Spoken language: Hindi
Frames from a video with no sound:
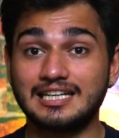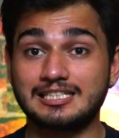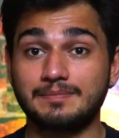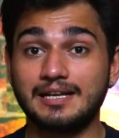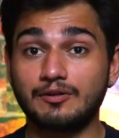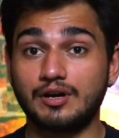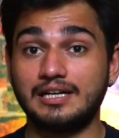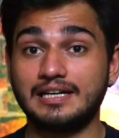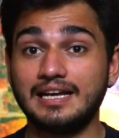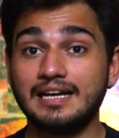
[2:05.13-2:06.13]
की डिस्प्ले
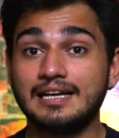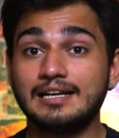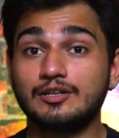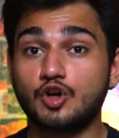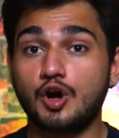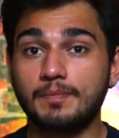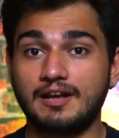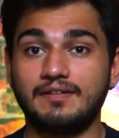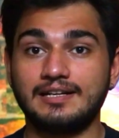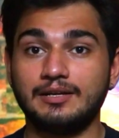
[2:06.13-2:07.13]
क्वालिटी टॉप
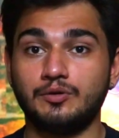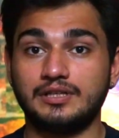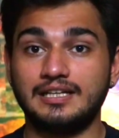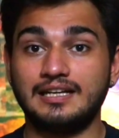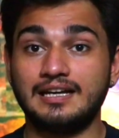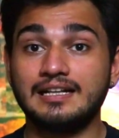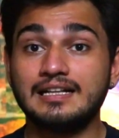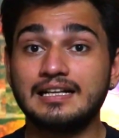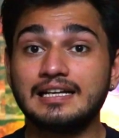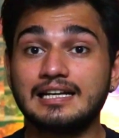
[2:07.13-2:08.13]
लेवल की होती है
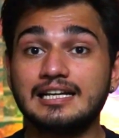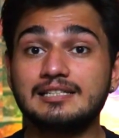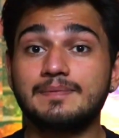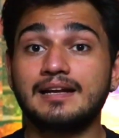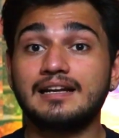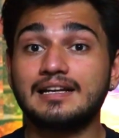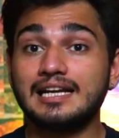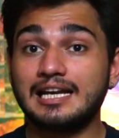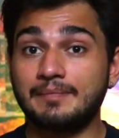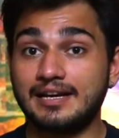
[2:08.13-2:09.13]
इस पैनल
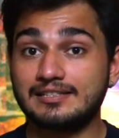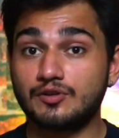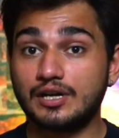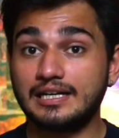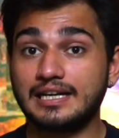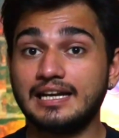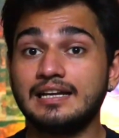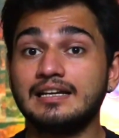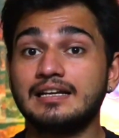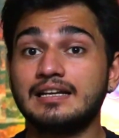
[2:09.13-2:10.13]
की इमेज
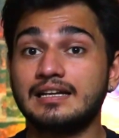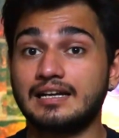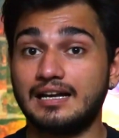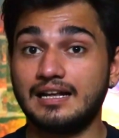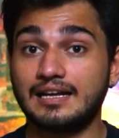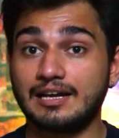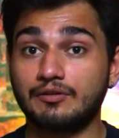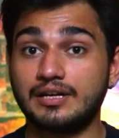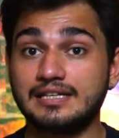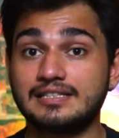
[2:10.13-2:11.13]
क्वालिटी कलर
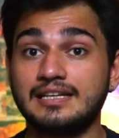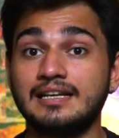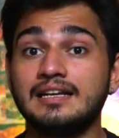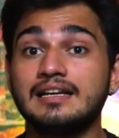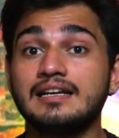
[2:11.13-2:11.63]
एक्यूरेसी